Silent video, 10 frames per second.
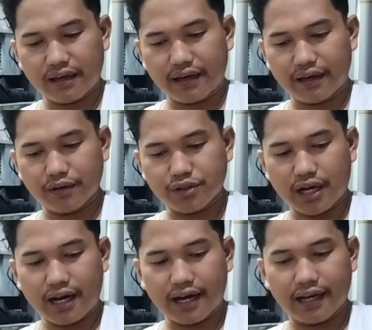Kay
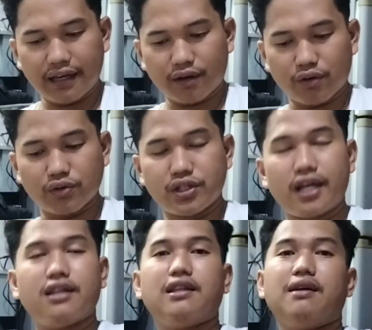usahay, kung
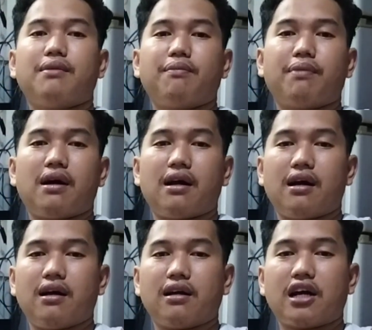GNT,
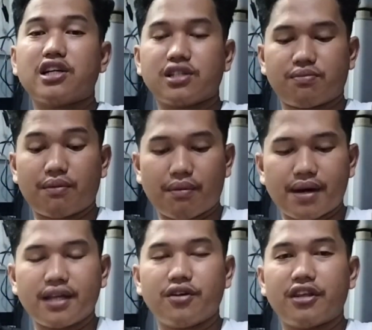magpa-cash,
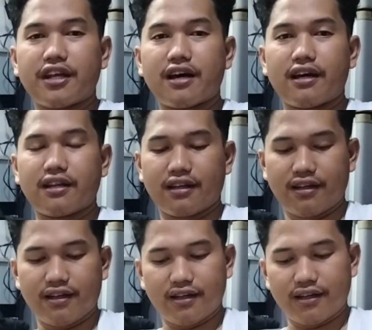magpabayad, dito gitalaan.
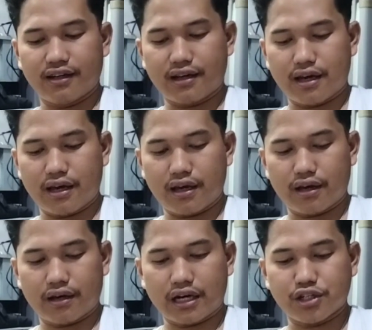Okay,
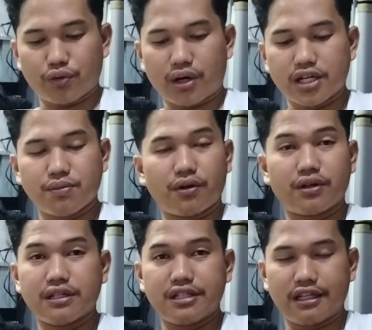cash to cash,
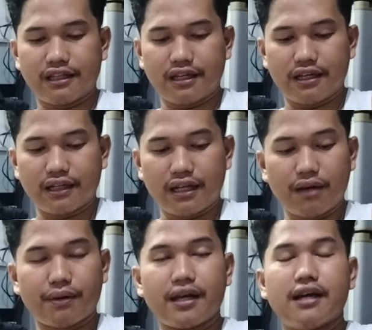mga ang GNT.
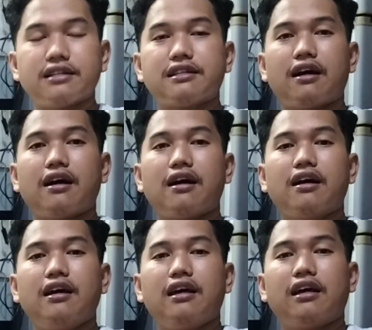Dili pareha sa
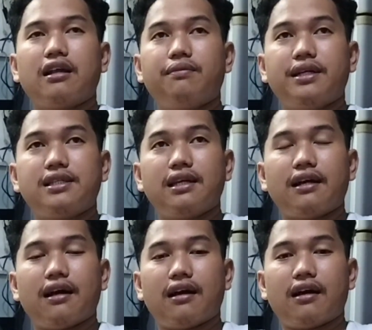
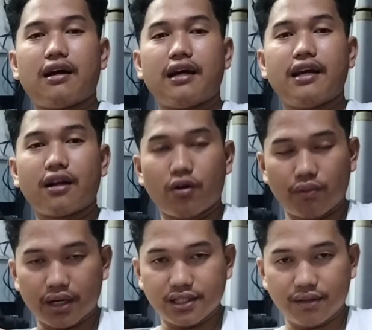LBC nga, aya raw,
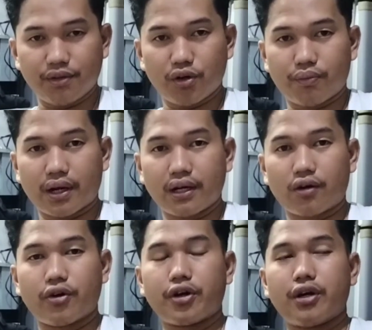ma-receive niyo ang
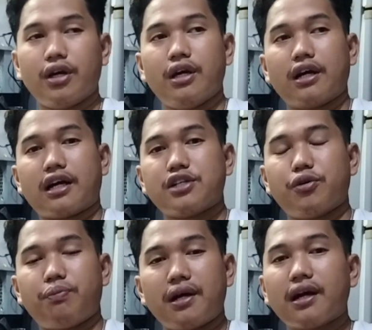product or cash
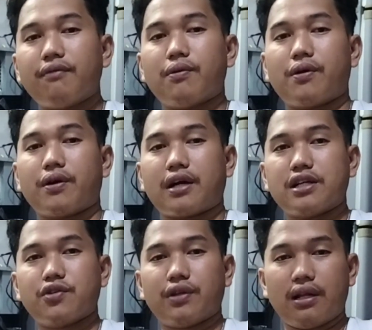on pickup or
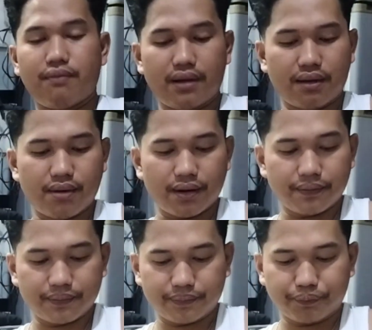cash on delivery ba
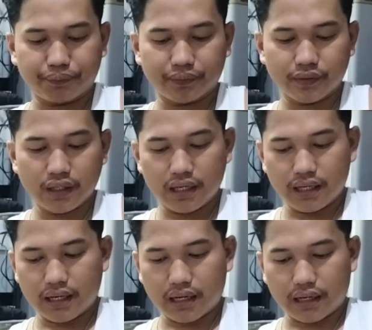
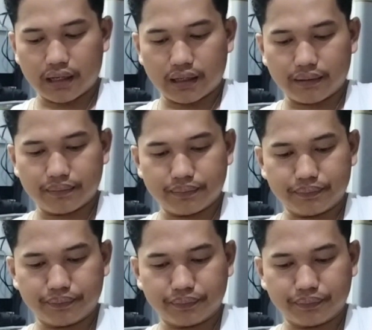um,